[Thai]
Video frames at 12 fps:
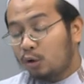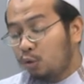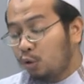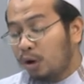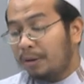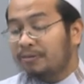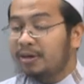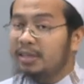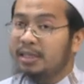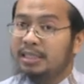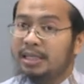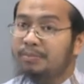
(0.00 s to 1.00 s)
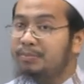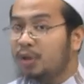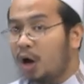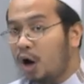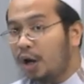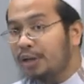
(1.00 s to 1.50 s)
คู่กับฟื้นคืนชีพ
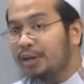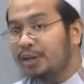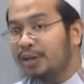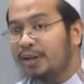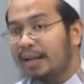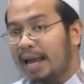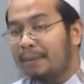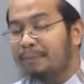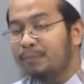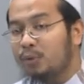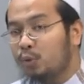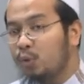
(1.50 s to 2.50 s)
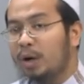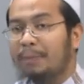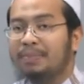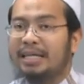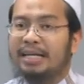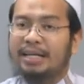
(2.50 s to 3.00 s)
นอนหลับคู่กั
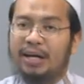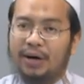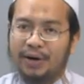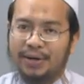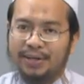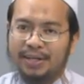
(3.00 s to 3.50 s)
บตื่น นอน